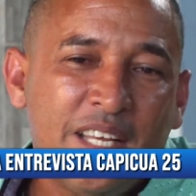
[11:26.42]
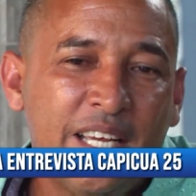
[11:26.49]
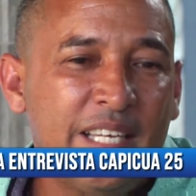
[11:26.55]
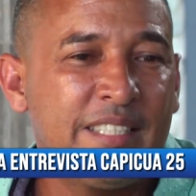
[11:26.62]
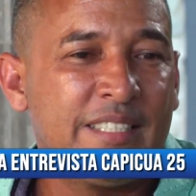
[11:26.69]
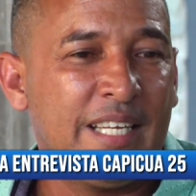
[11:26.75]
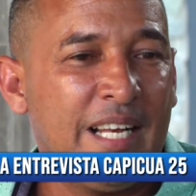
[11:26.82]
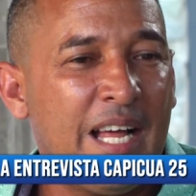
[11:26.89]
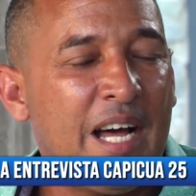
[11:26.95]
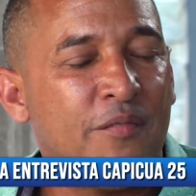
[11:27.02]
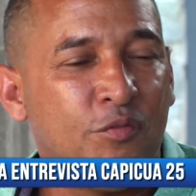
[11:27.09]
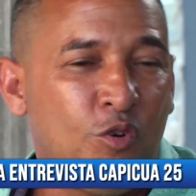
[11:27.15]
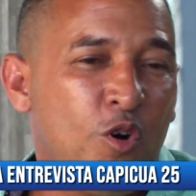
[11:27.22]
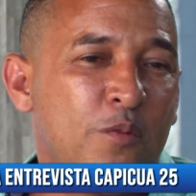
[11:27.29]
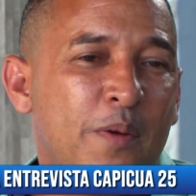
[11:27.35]
Esa es la
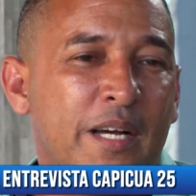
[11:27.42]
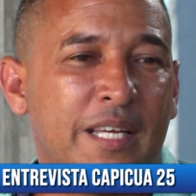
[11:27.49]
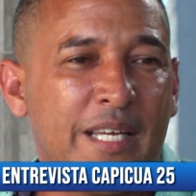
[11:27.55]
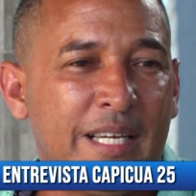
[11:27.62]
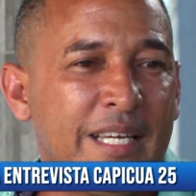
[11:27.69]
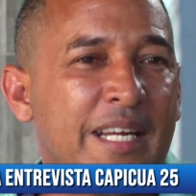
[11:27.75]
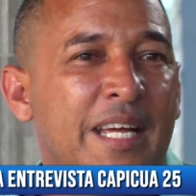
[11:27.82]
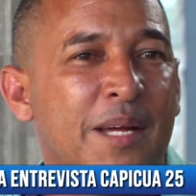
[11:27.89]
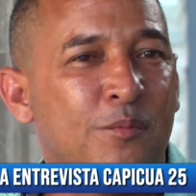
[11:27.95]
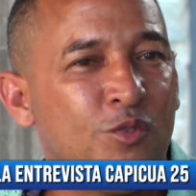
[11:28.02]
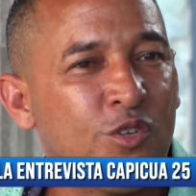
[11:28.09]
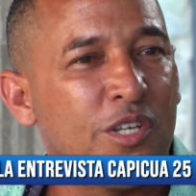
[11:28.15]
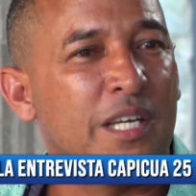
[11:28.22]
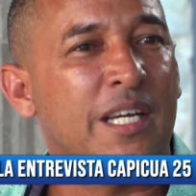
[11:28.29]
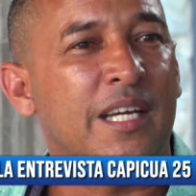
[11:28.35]
forma que
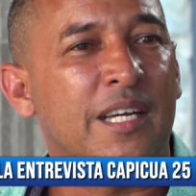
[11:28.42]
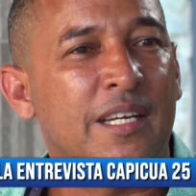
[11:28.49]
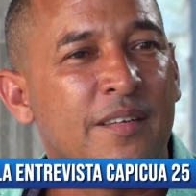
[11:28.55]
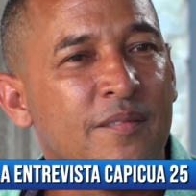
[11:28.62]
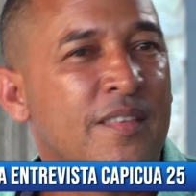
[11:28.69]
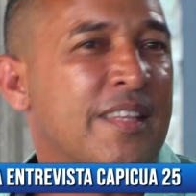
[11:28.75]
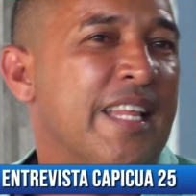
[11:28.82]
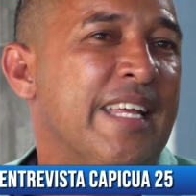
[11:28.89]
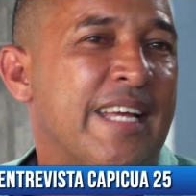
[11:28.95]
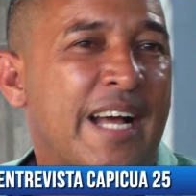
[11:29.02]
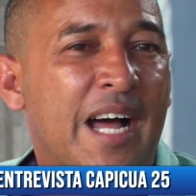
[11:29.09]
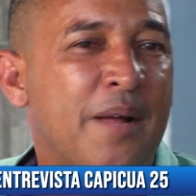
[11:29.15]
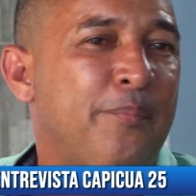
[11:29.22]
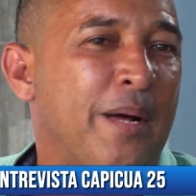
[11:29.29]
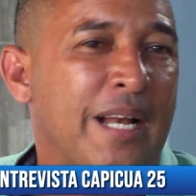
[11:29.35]
creemos de,
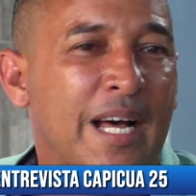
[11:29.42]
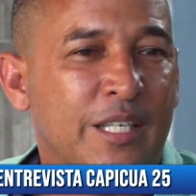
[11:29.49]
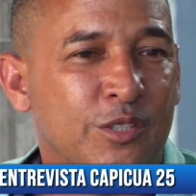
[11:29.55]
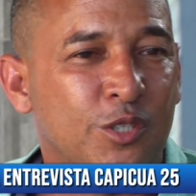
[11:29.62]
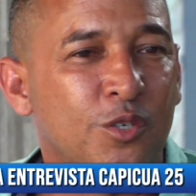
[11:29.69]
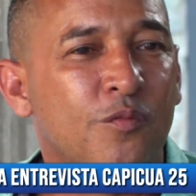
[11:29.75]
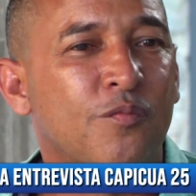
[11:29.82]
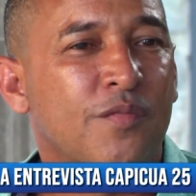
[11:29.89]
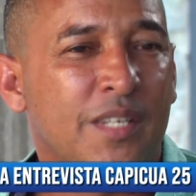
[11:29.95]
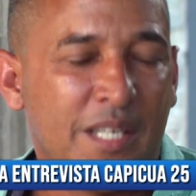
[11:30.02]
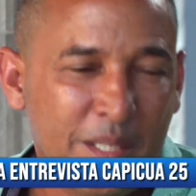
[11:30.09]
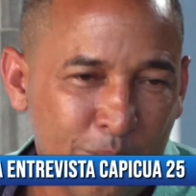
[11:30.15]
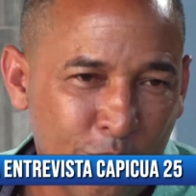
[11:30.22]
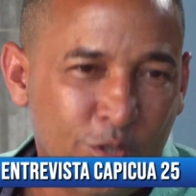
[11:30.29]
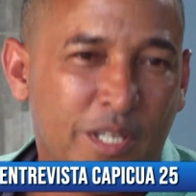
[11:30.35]
llegar al Palacio
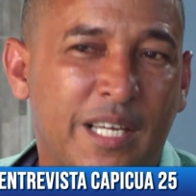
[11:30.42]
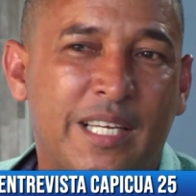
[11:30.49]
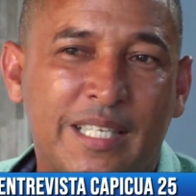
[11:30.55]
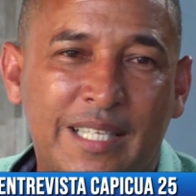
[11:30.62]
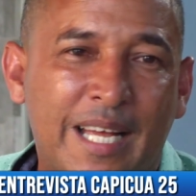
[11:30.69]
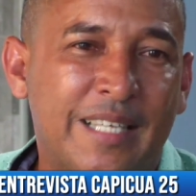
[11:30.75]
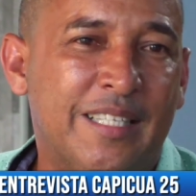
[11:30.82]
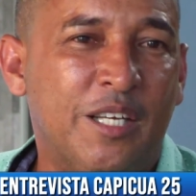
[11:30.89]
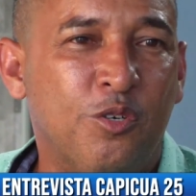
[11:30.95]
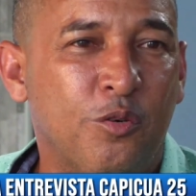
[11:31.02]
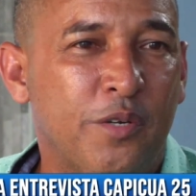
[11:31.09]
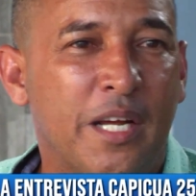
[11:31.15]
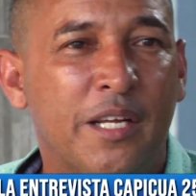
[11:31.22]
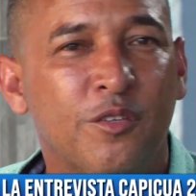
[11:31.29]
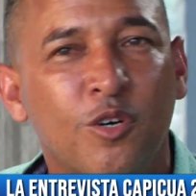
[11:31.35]
y poder a este
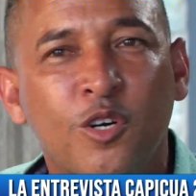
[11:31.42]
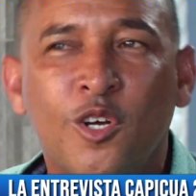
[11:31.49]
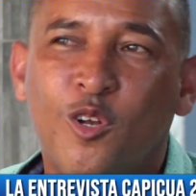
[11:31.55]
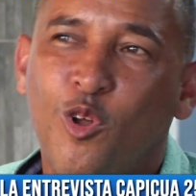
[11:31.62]
gobierno.